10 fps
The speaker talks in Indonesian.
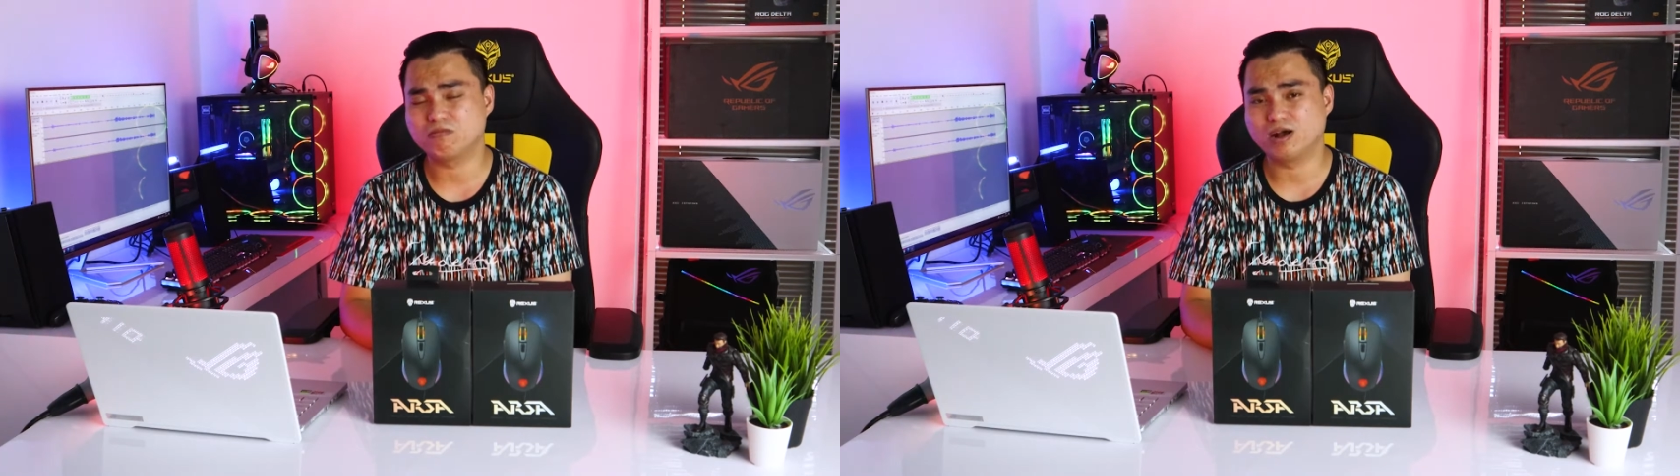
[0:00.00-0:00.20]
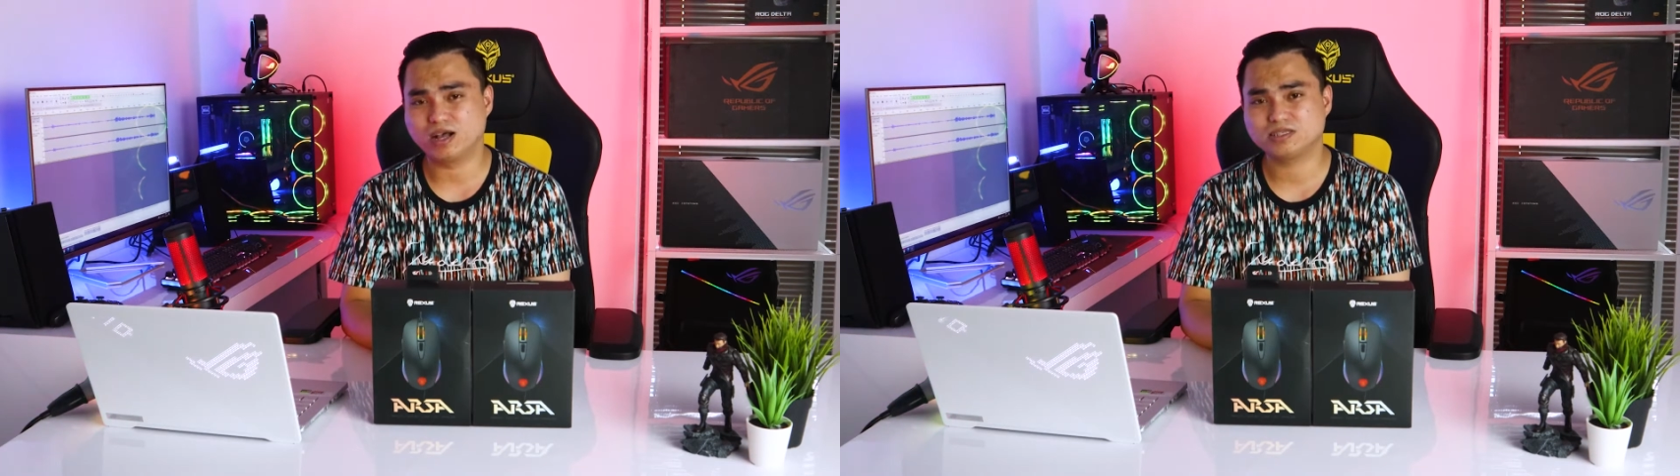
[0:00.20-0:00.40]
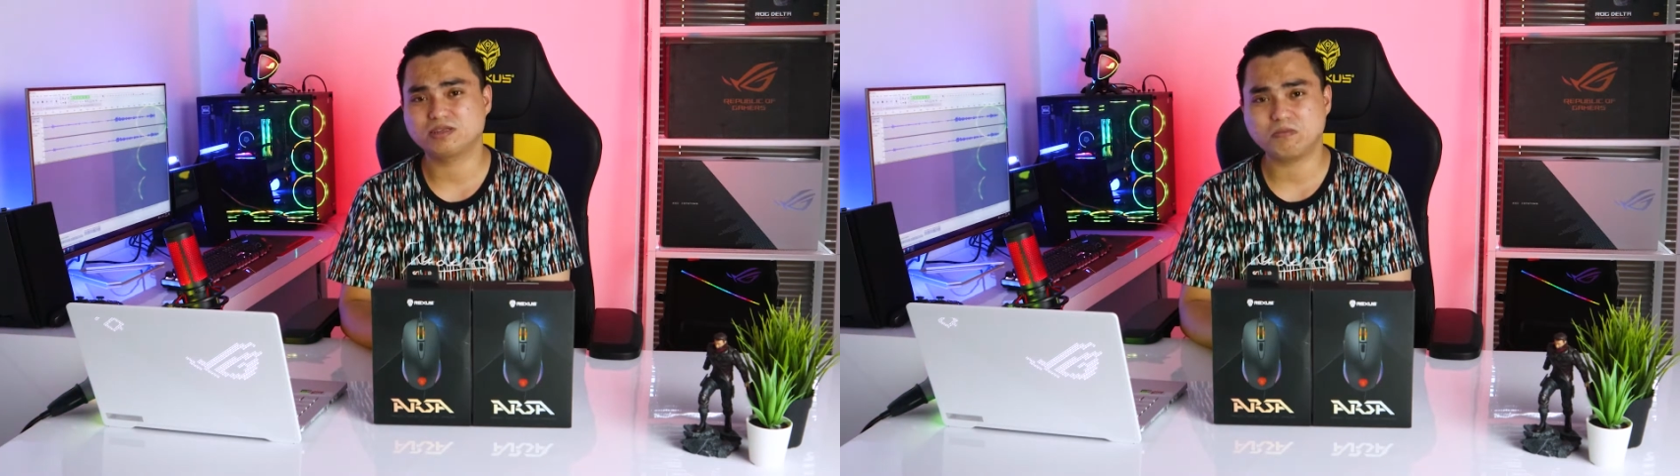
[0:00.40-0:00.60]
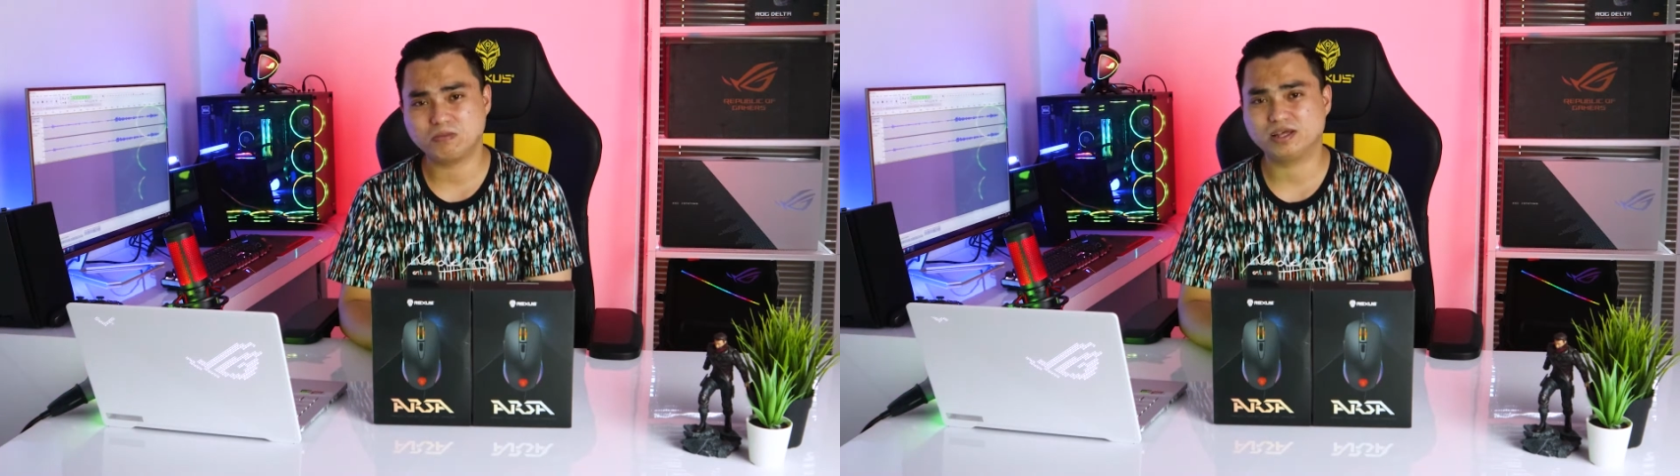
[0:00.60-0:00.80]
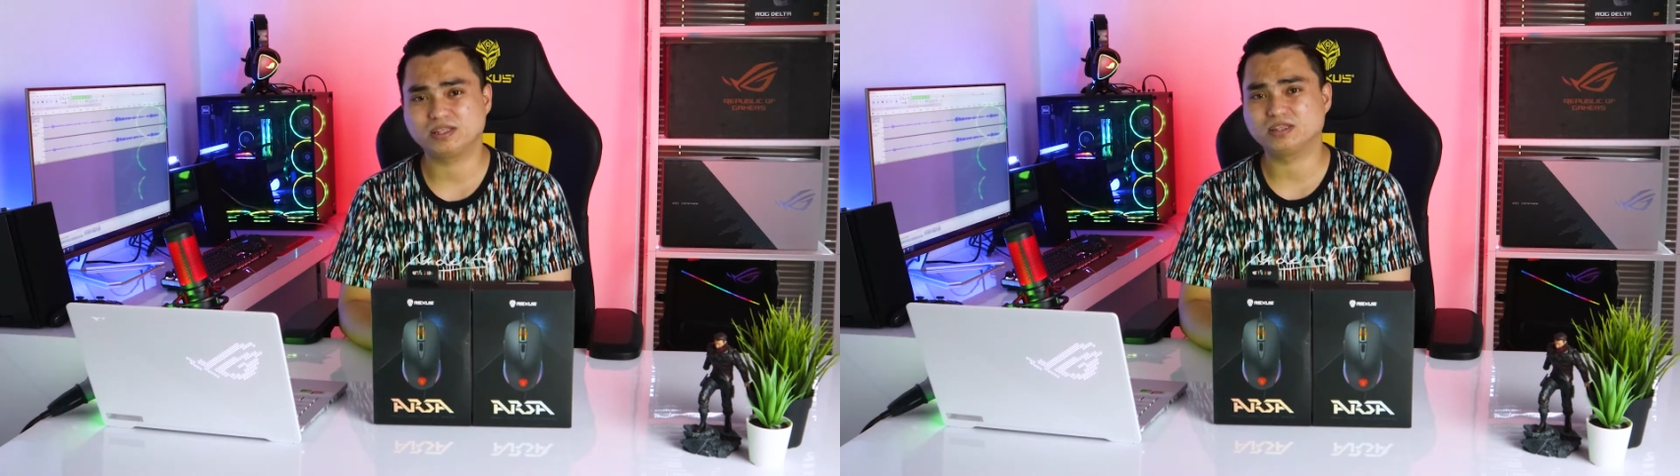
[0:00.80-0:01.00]
membahas
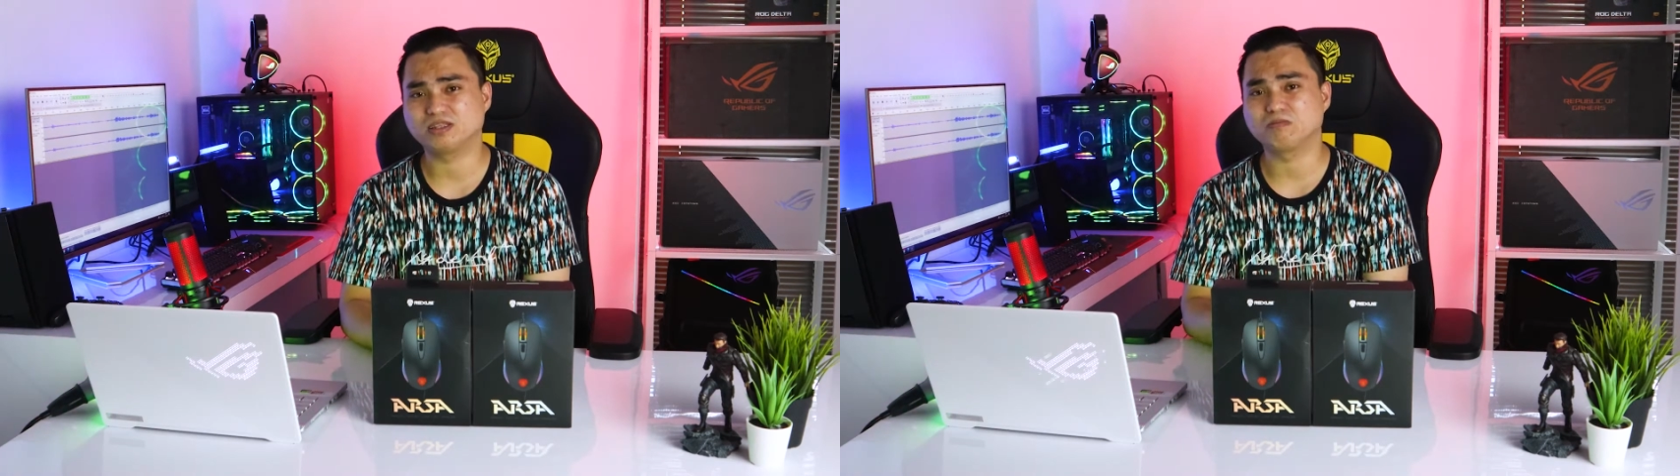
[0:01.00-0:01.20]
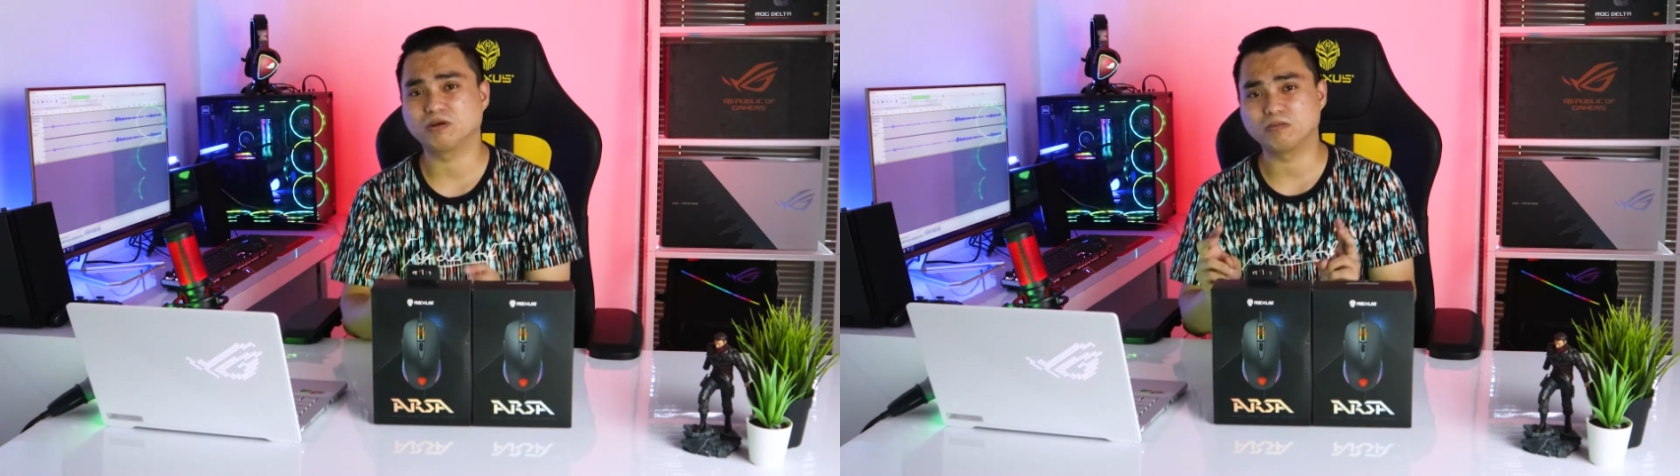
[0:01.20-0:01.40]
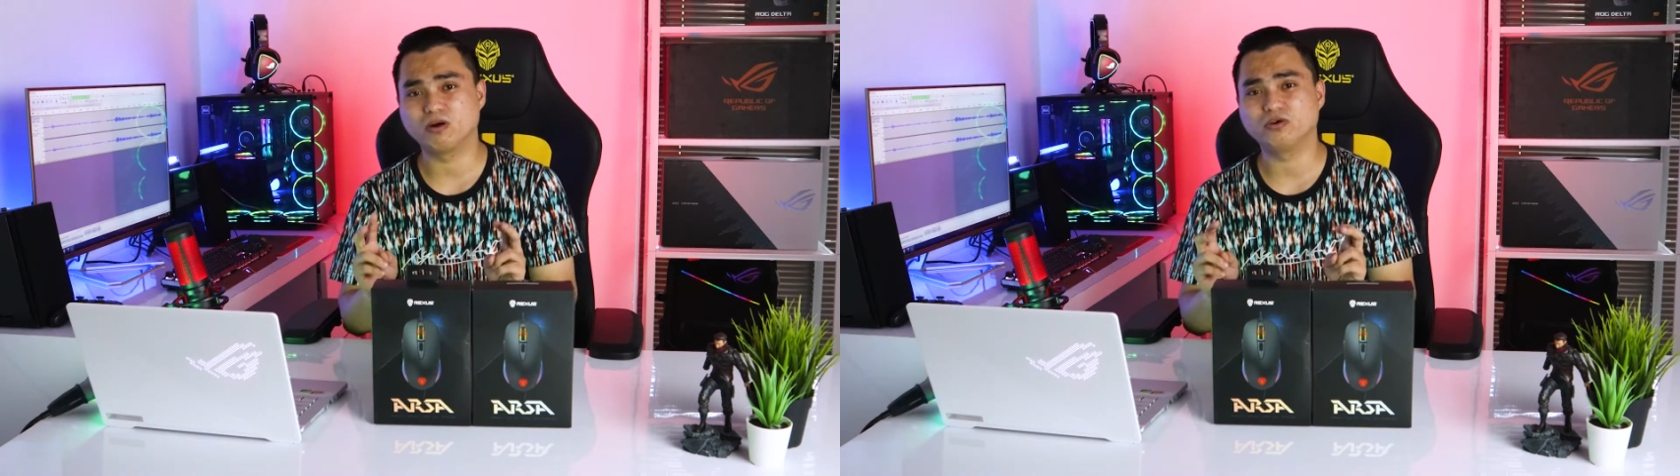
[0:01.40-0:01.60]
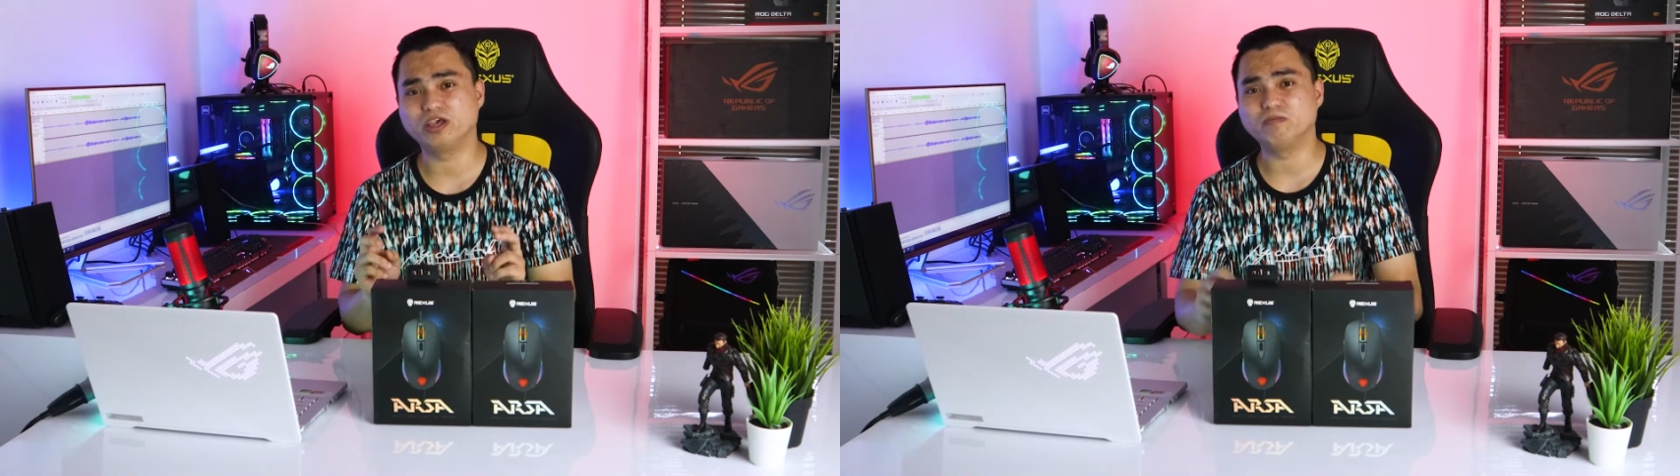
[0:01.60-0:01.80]
sama tentang berbau